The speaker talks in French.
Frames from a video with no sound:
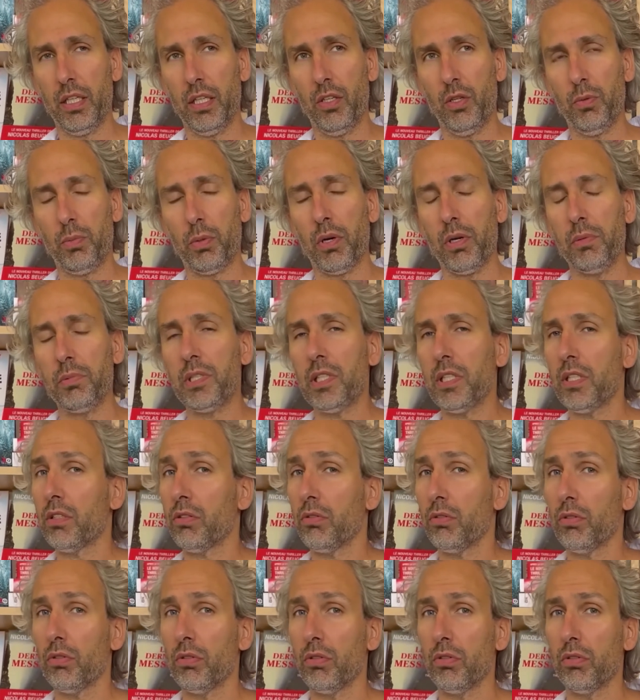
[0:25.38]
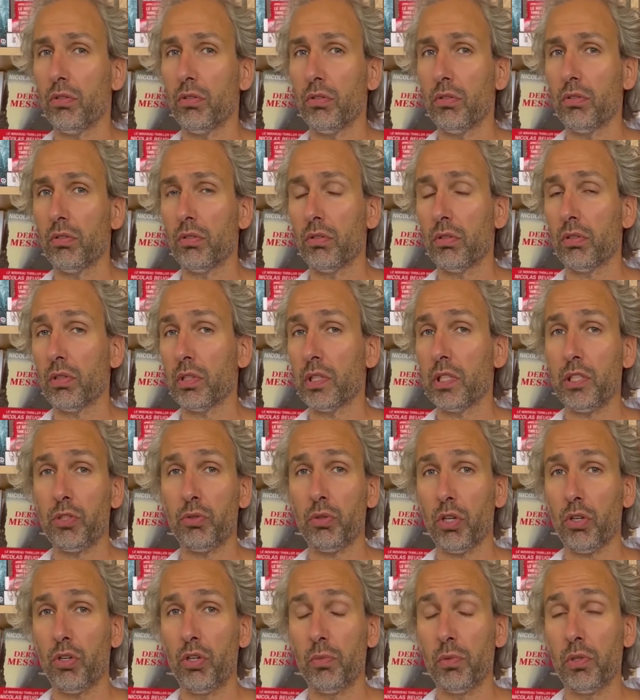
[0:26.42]
Le problème, c'est que quand
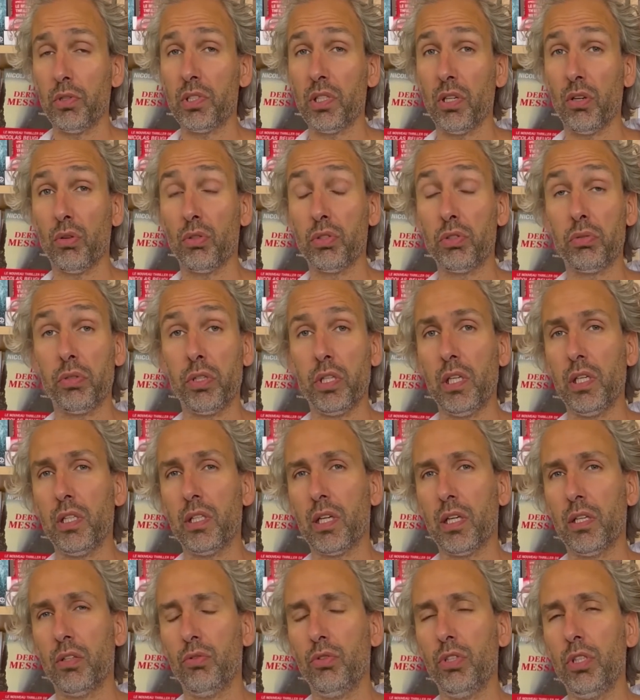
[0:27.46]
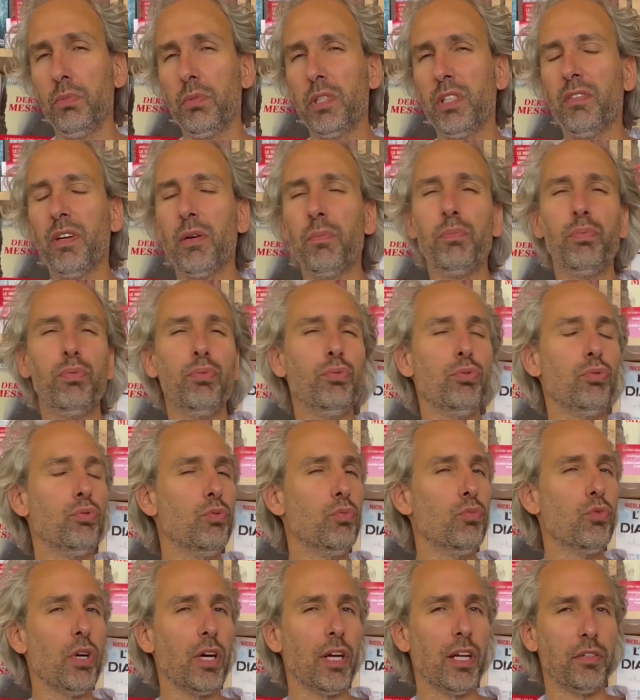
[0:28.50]
l'histoire commence, elle reçoit une lettre anonyme qui va plus ou
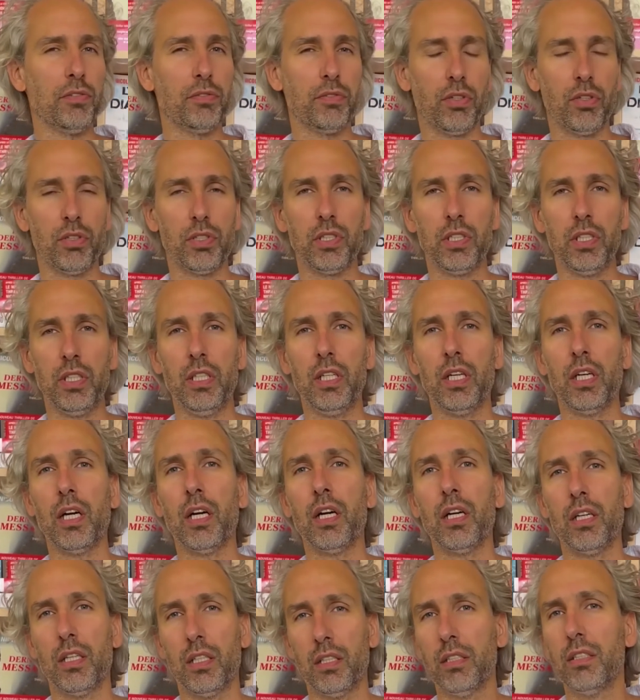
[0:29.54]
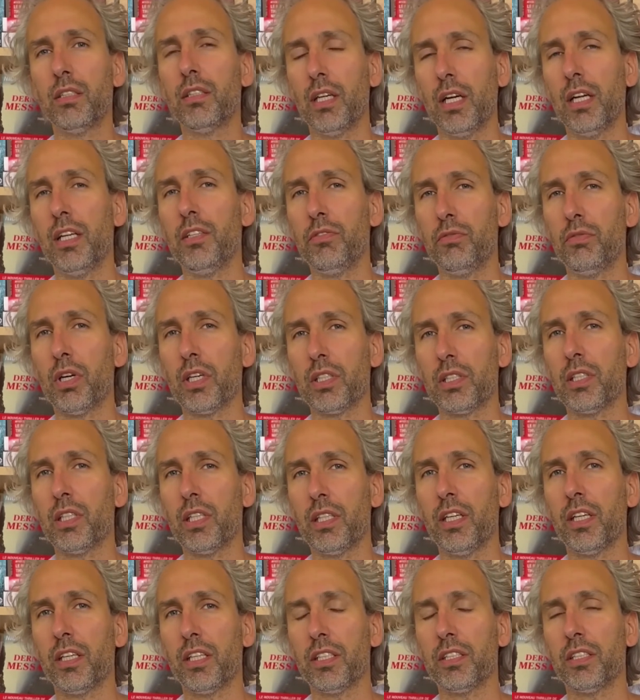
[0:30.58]
moins la forcer à aller voir ce qu'il y
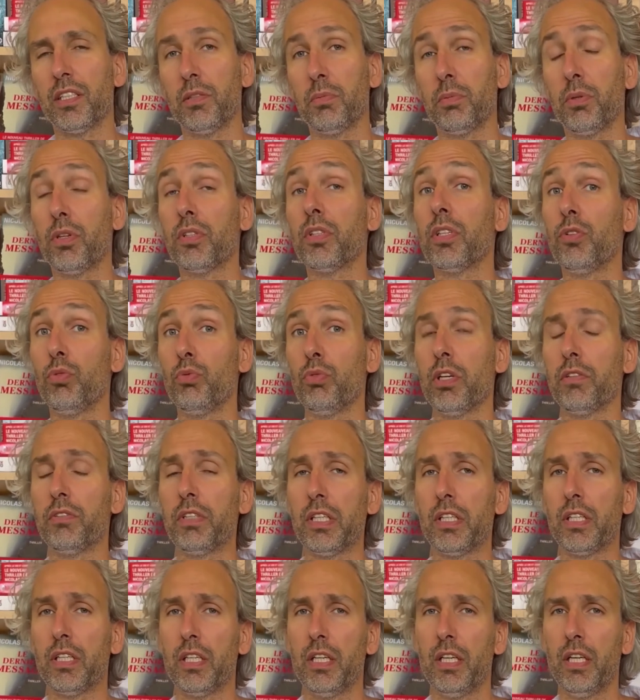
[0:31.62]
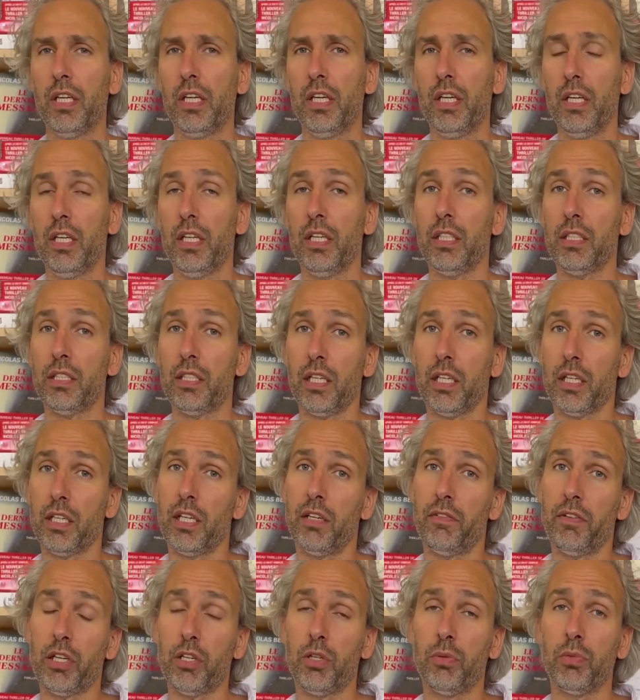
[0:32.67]
a derrière cette porte et nous avec. Et c'est là
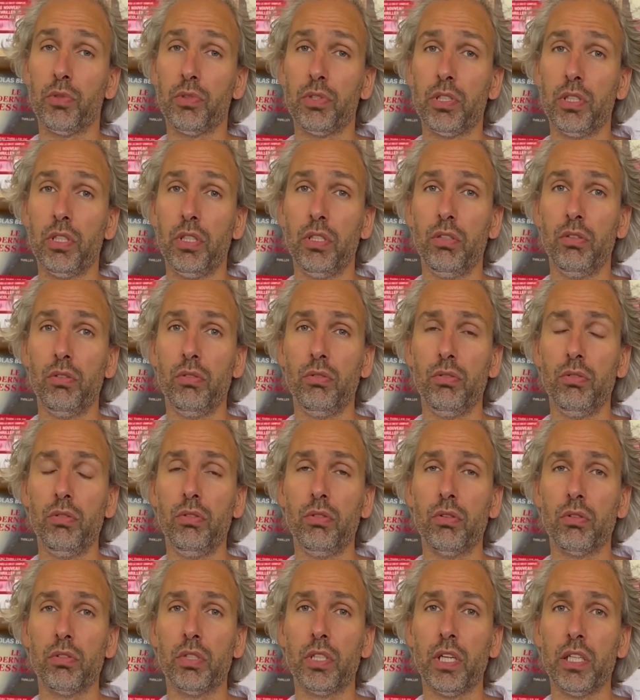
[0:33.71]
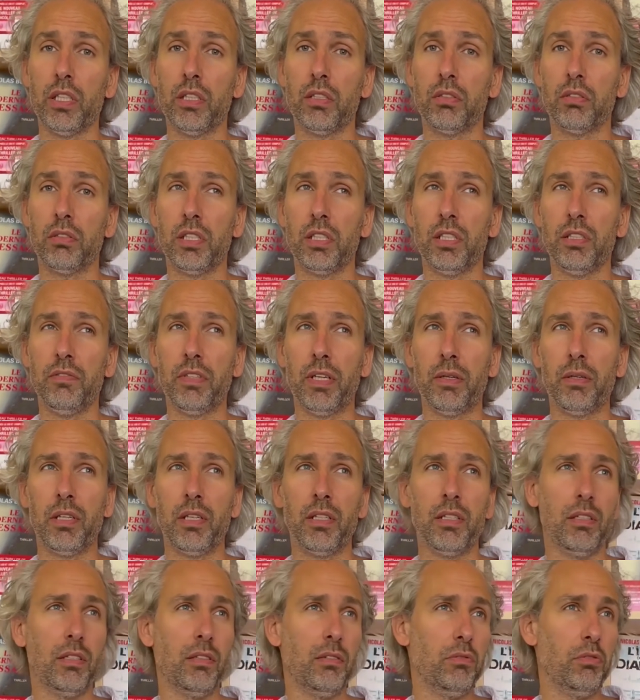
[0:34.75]
qu'elle va commencer euh, une enquête qui
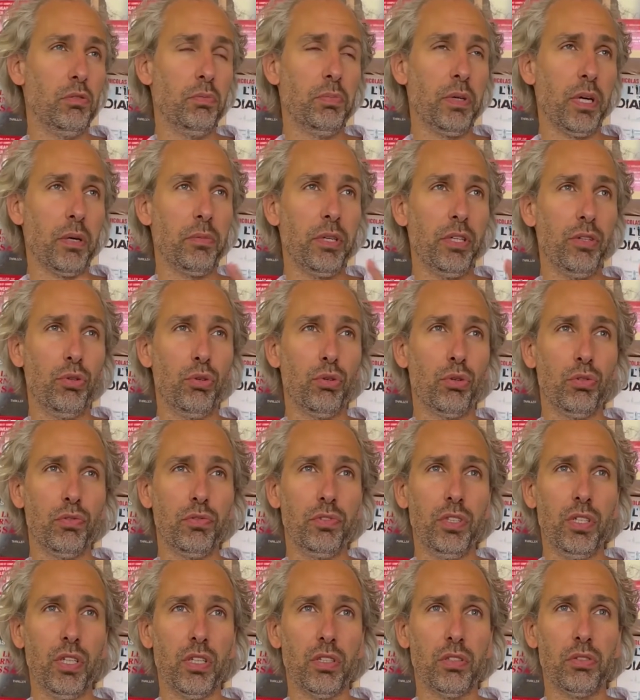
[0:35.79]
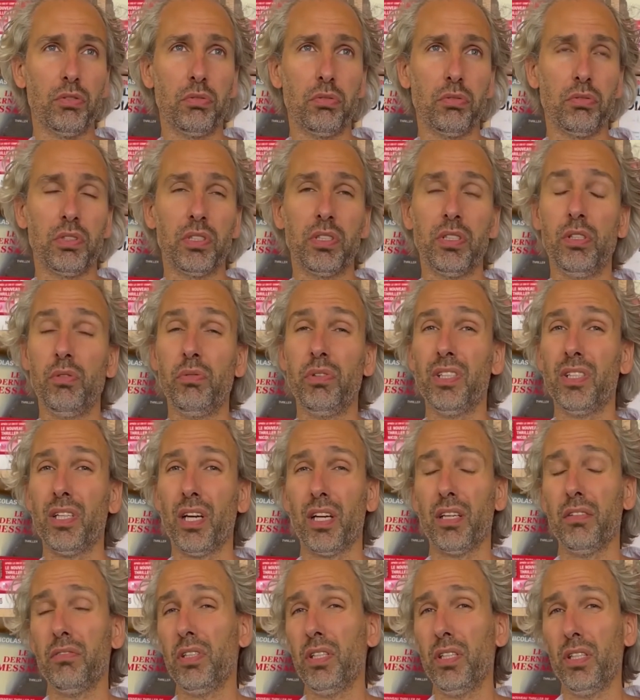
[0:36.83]
va lui permettre de revenir sur ce qui lui est
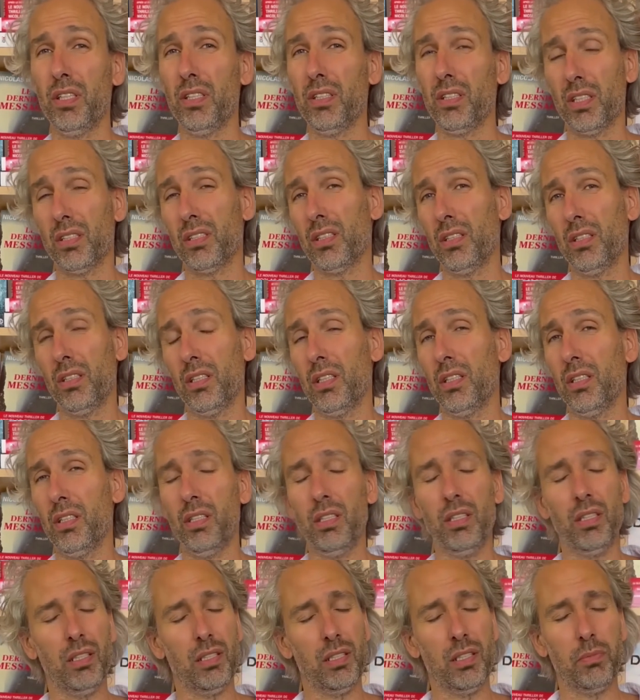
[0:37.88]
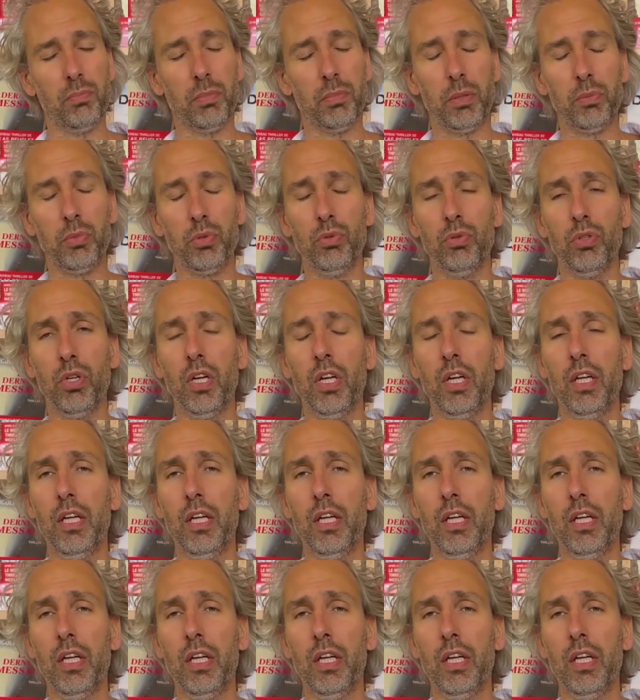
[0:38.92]
arrivé il y a une quinzaine d'années, et c'est pas beau.